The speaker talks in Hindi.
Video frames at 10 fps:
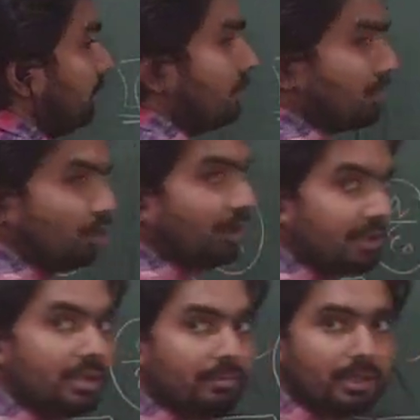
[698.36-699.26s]
सॉलिड
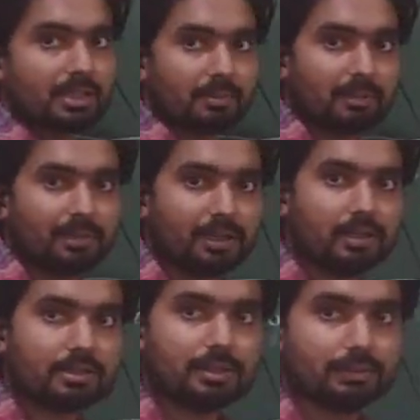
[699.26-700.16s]
स्टेट वाला चैप्टर मेरे
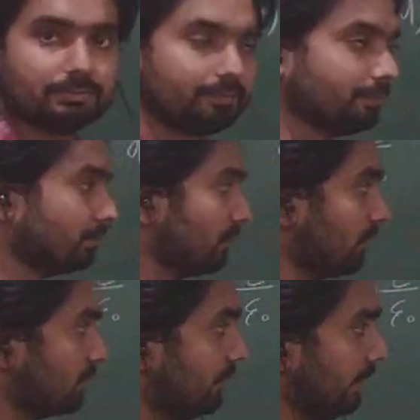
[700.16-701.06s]
ख्याल से
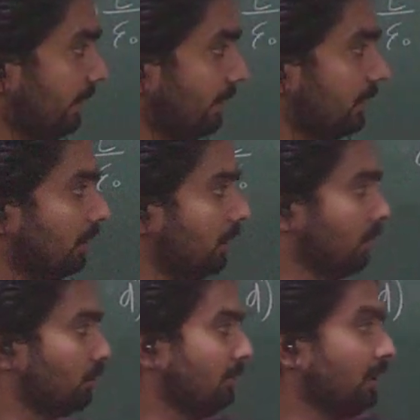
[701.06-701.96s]
ठीक है
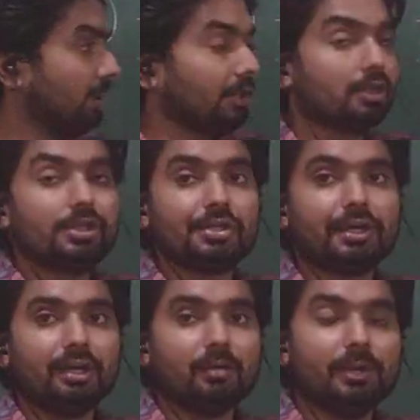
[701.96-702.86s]
तो बेटा इट इज
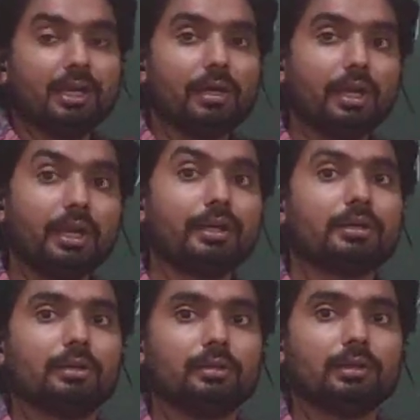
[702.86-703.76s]
शेयर्ड बाई
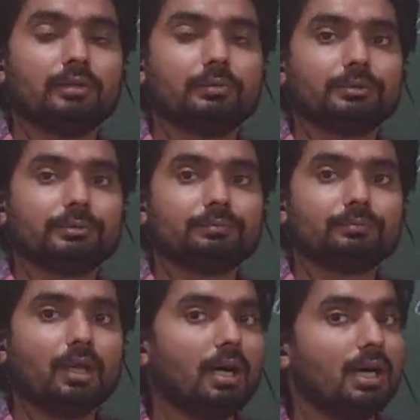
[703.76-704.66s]
एट
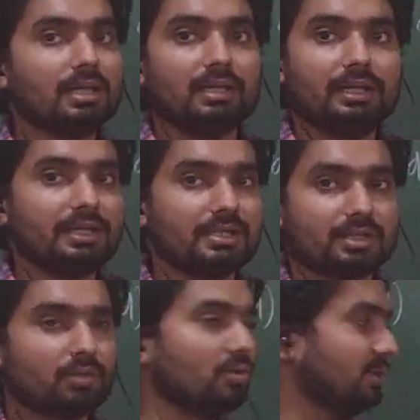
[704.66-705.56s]
आठ लेटिस
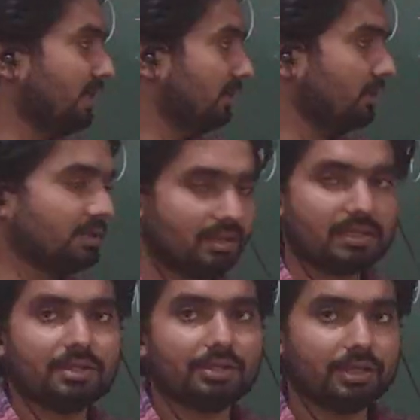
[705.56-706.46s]
इसको शायद इस तरह
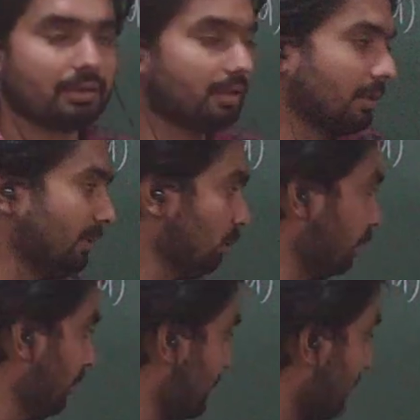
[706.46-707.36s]
से शेयर करता है
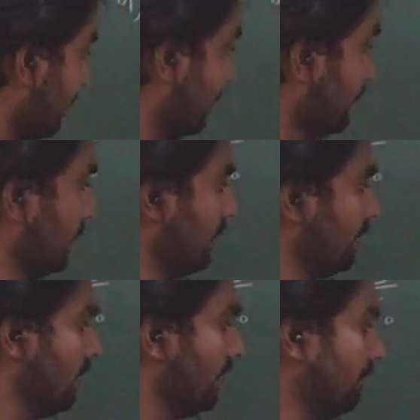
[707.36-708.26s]
बिल्कुल वैसा ही
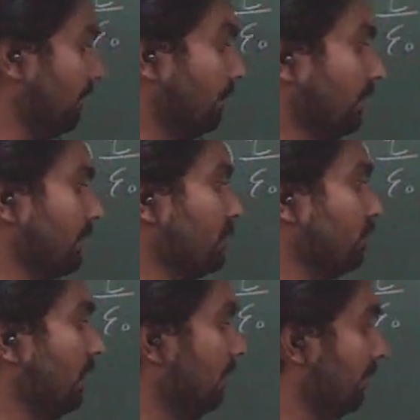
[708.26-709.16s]
अब फ्लक्स
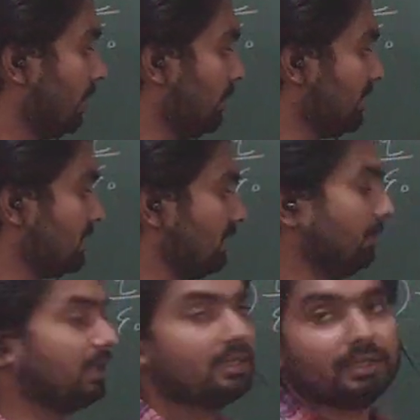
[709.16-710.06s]
जो है हमारे पास
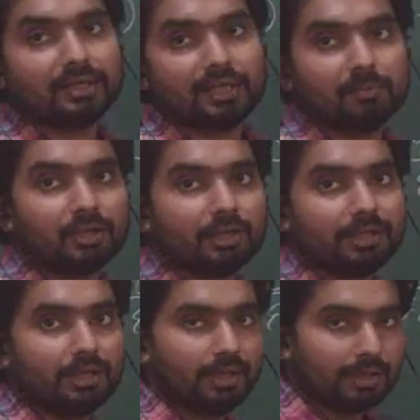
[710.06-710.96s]
सिमेट्रिक एक बन
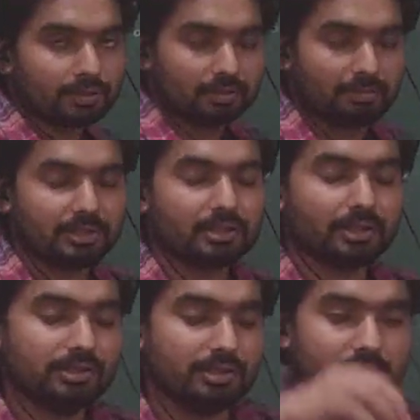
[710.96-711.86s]
गई है एक इमेजिन
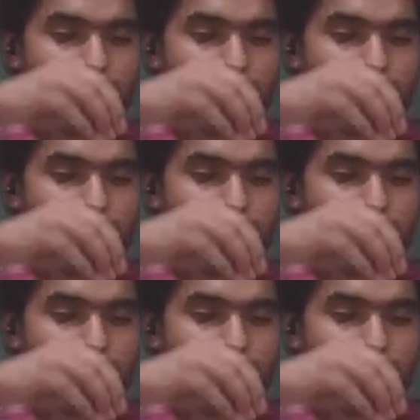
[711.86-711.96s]
कीजिए एक